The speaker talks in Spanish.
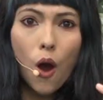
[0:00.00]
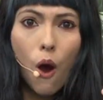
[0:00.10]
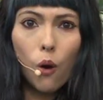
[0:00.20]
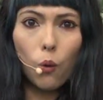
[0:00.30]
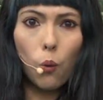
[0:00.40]

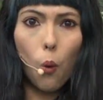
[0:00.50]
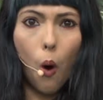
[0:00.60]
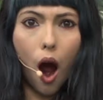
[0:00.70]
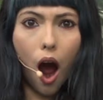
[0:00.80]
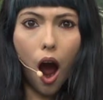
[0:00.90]

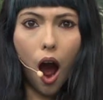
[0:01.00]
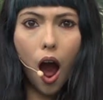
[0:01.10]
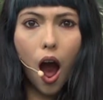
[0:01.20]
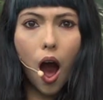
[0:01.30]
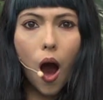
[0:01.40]

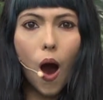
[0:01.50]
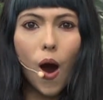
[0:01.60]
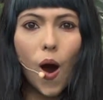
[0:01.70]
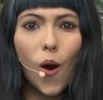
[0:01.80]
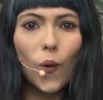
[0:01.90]

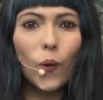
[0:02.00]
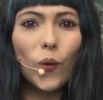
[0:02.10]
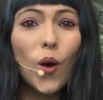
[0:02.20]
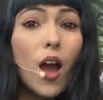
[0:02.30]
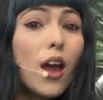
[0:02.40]

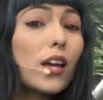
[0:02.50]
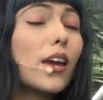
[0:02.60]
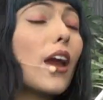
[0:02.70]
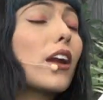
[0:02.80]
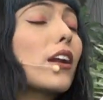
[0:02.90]
¡guau!
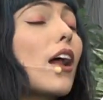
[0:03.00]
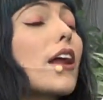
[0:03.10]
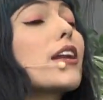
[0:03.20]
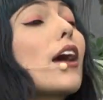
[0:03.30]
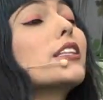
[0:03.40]
¡Qué
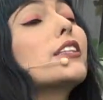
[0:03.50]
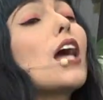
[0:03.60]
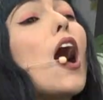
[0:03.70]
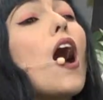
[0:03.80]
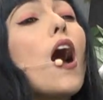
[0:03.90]
rana
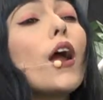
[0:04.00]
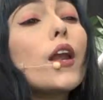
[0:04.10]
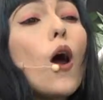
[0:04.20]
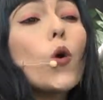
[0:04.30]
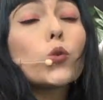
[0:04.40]

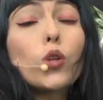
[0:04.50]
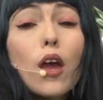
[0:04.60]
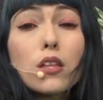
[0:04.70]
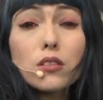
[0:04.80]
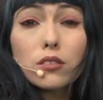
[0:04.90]
tan
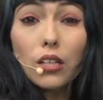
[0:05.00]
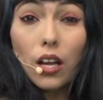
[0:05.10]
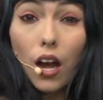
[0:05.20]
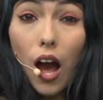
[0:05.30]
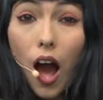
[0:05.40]
auténtica!
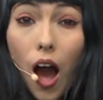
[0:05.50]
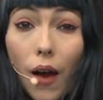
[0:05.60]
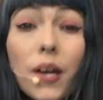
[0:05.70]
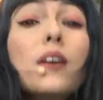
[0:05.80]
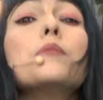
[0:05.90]

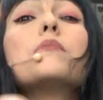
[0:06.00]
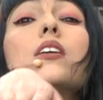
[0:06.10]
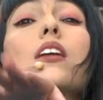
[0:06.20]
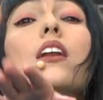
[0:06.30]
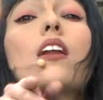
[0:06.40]

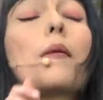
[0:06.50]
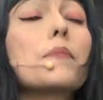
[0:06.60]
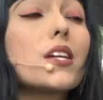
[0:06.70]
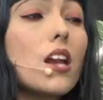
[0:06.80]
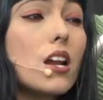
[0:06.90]
Mírenla,
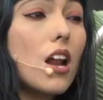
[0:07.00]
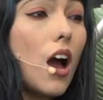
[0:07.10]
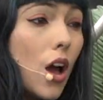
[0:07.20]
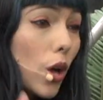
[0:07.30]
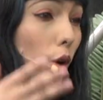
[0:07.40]
mírenla,
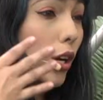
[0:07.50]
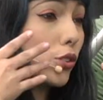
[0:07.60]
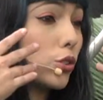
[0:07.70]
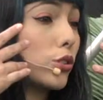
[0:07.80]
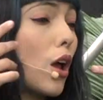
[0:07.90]
con
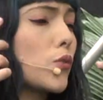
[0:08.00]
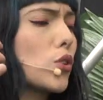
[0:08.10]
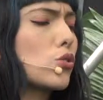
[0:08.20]
esos labios